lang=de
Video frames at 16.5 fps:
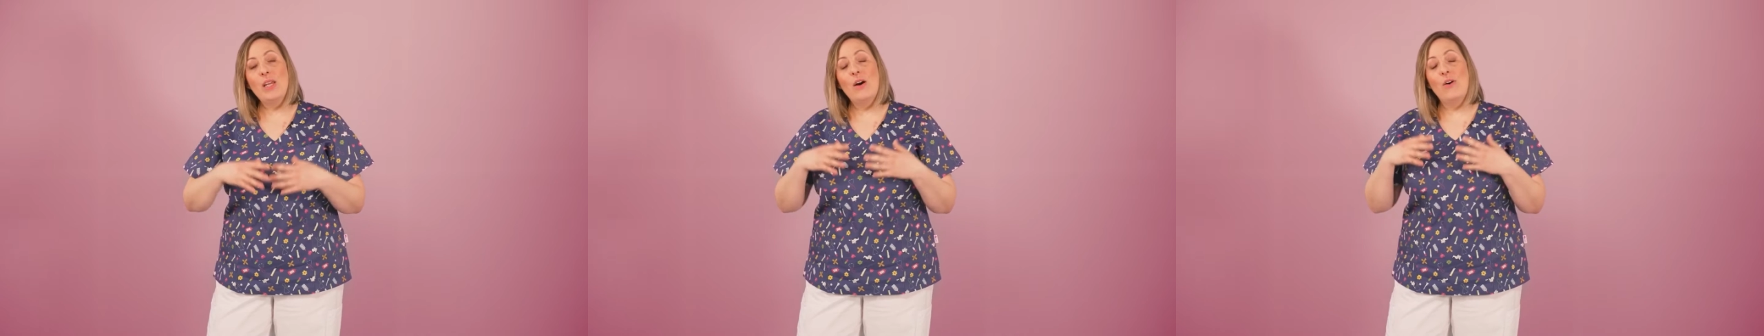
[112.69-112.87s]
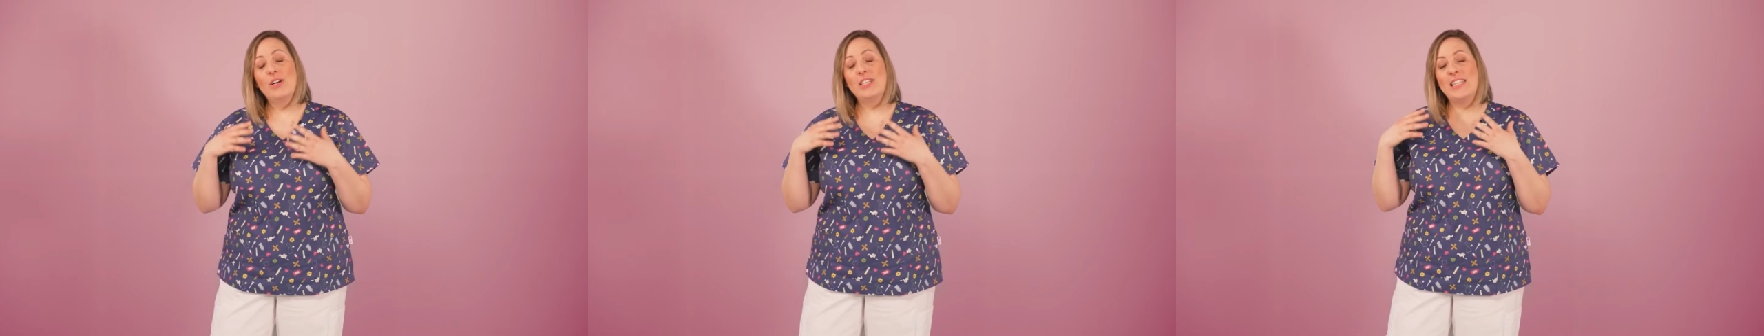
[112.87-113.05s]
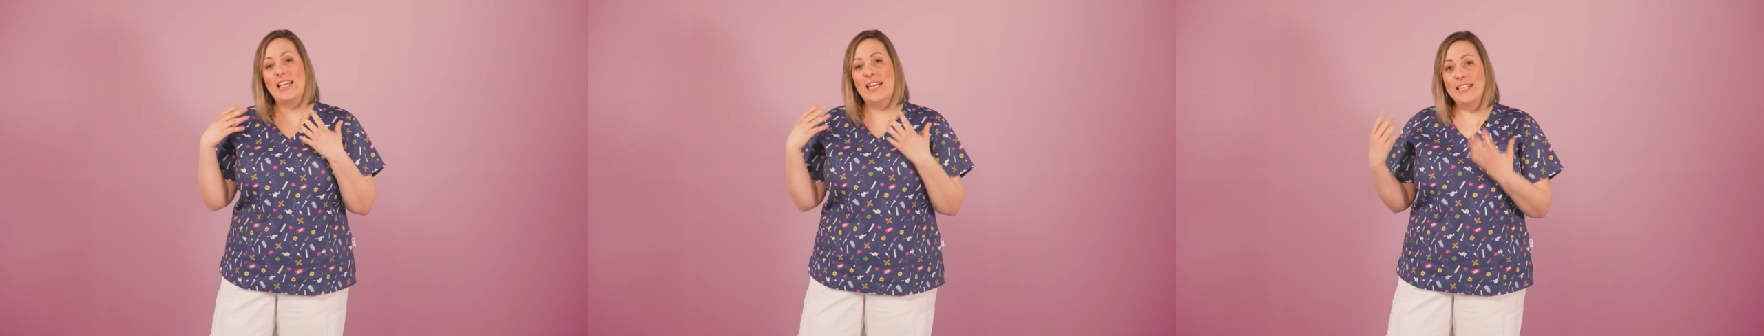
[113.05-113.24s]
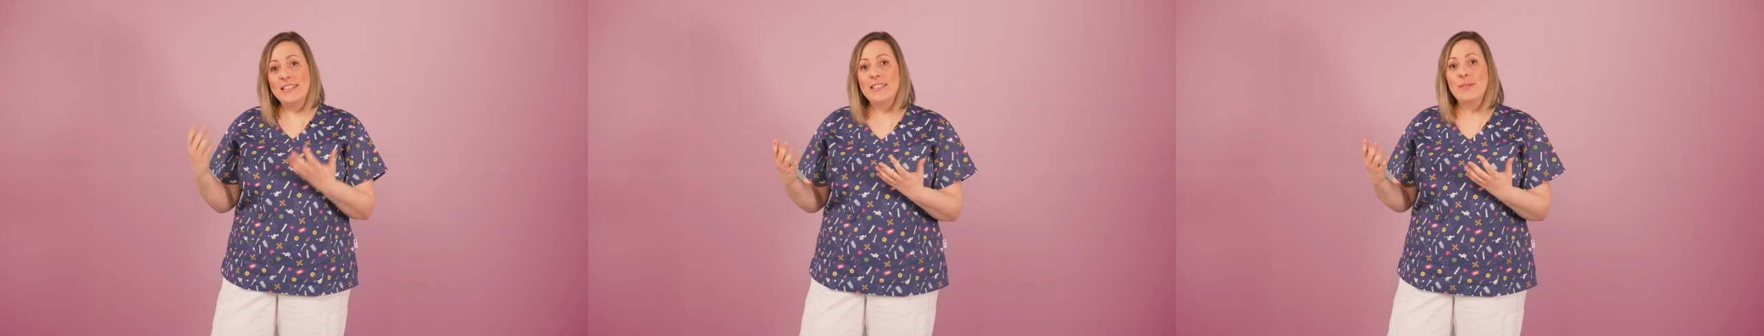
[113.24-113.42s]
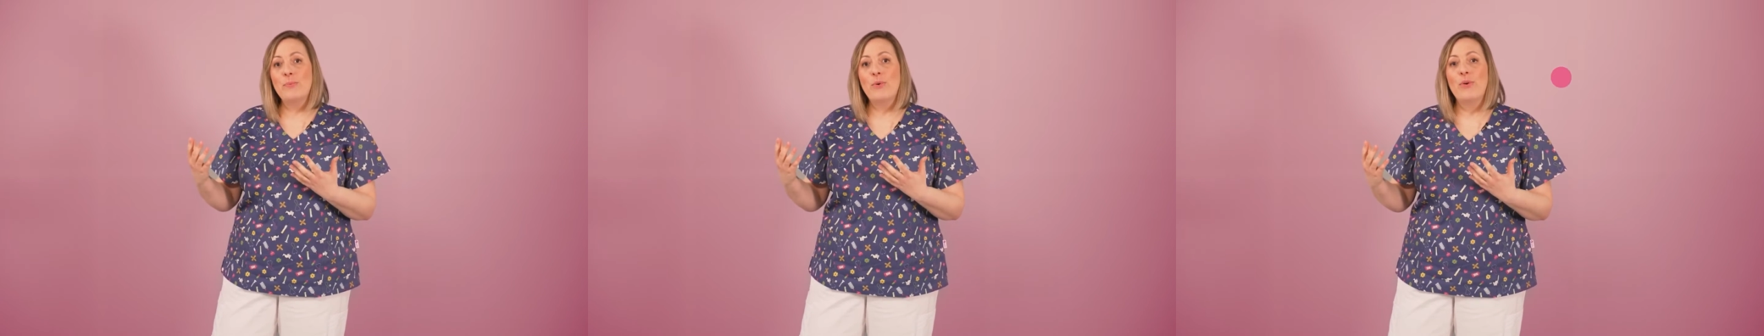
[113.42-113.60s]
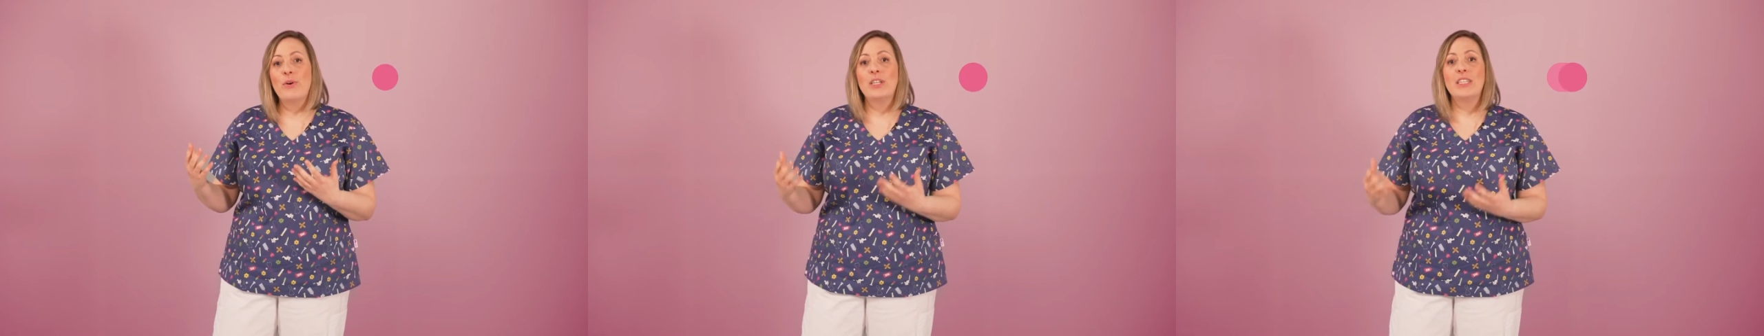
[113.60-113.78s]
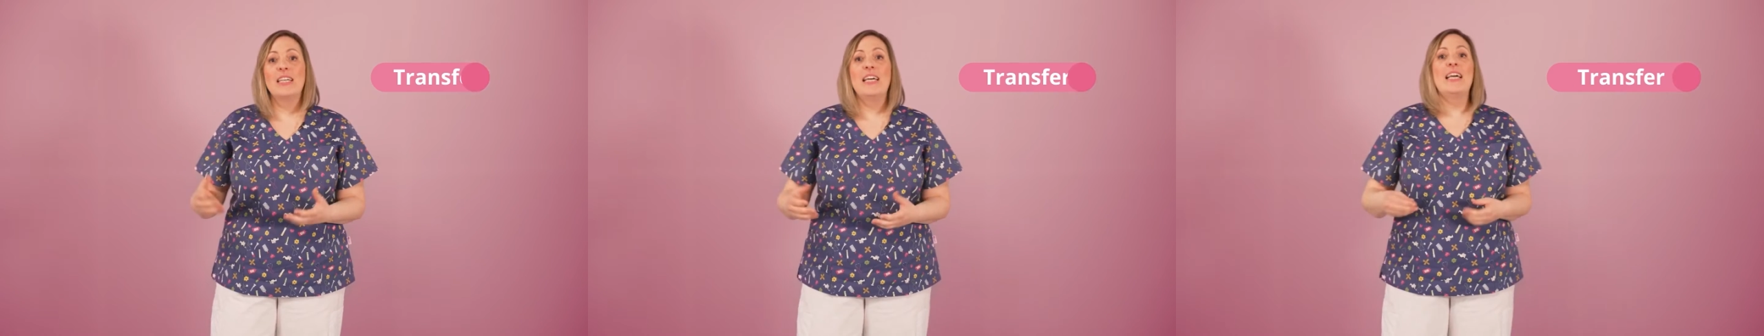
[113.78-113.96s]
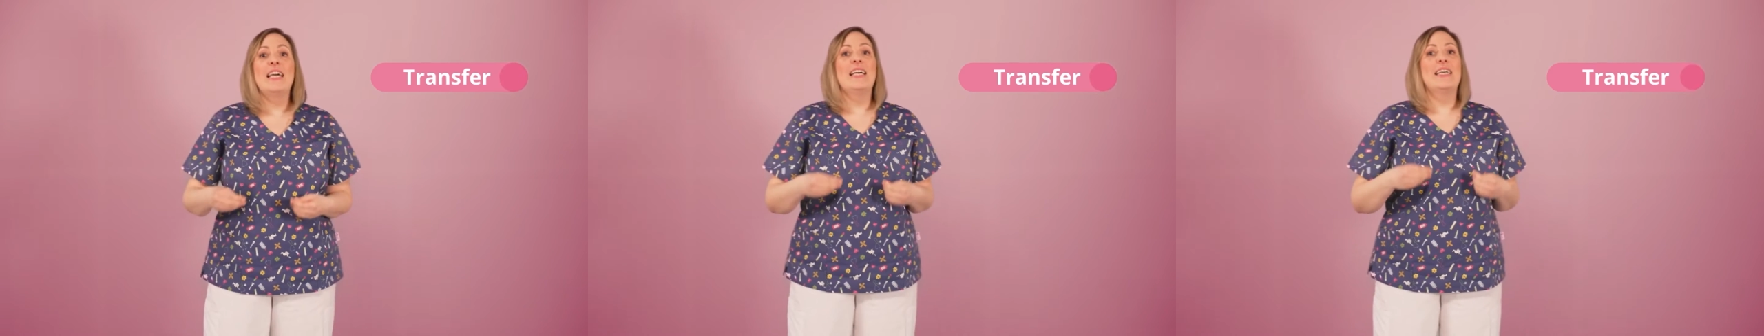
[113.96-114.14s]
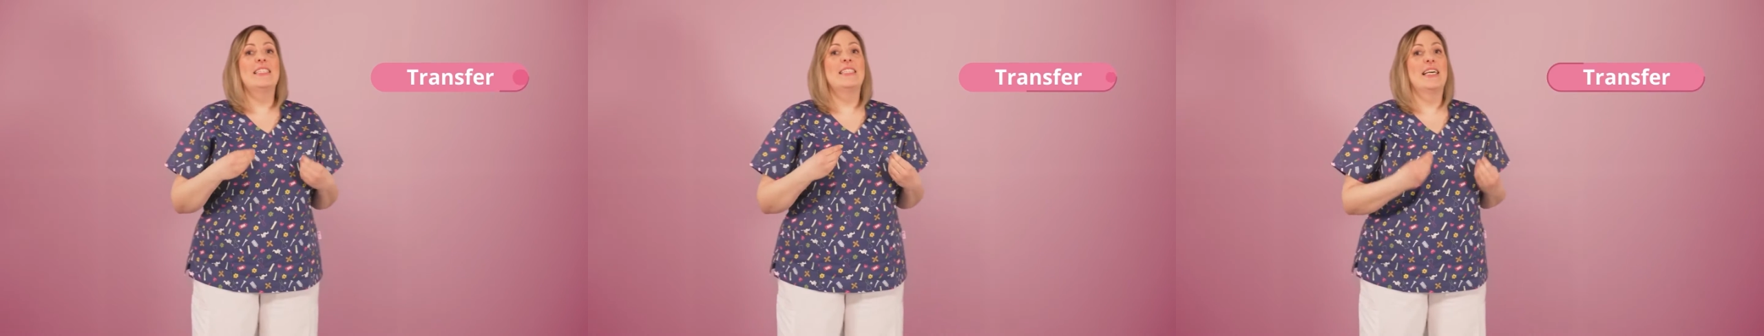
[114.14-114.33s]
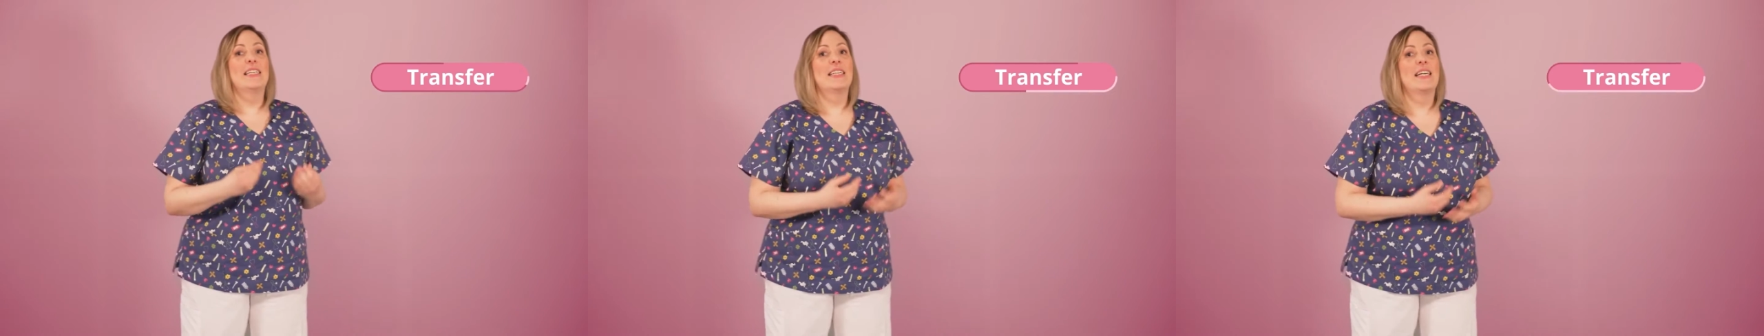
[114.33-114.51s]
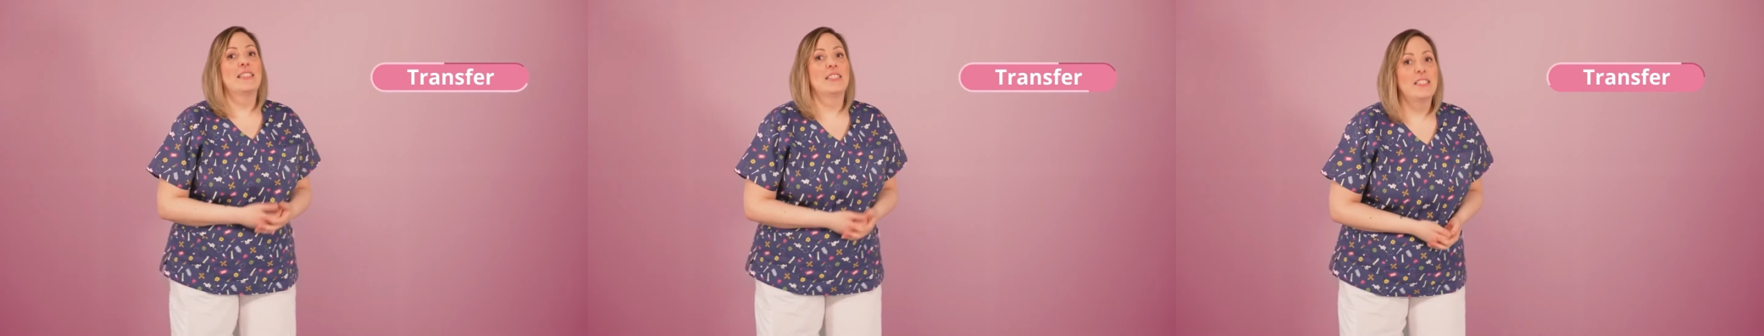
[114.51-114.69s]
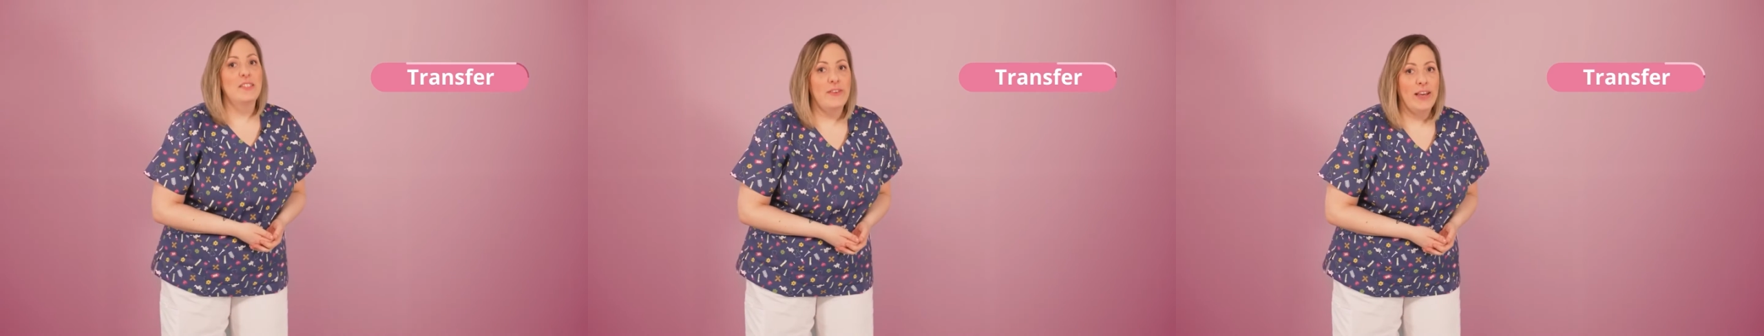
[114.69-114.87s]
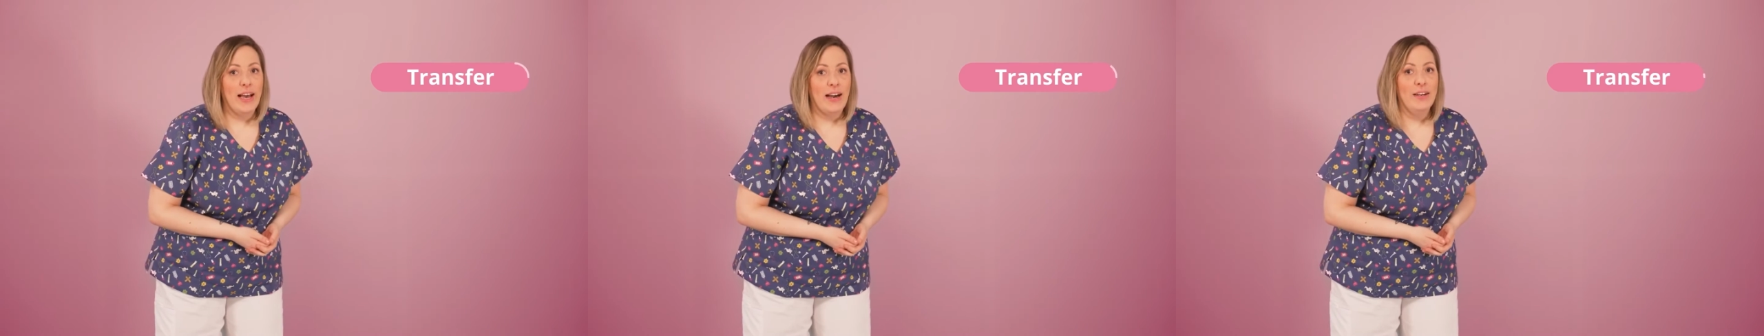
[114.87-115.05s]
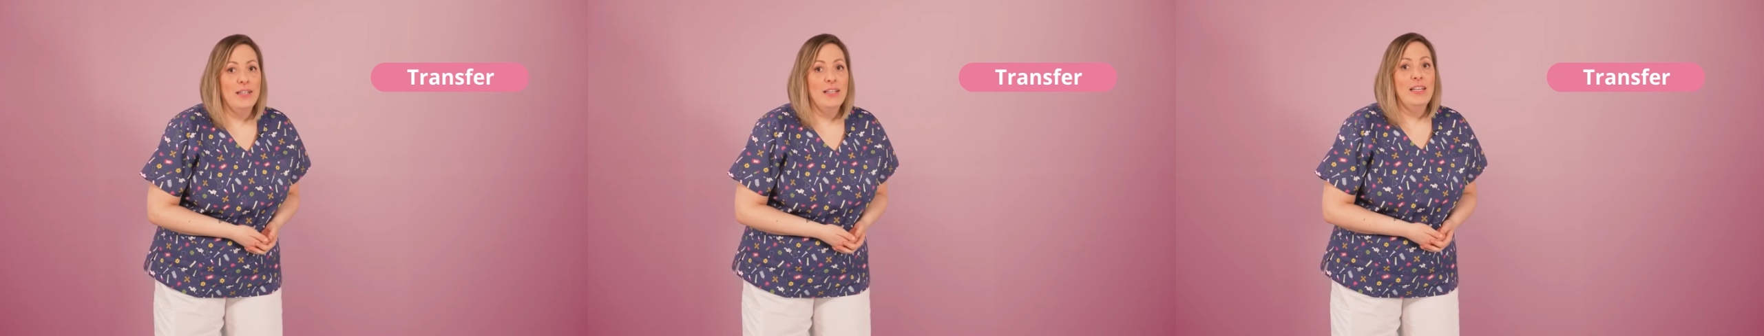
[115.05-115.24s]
Und der letzte Punkt ist der Transfer.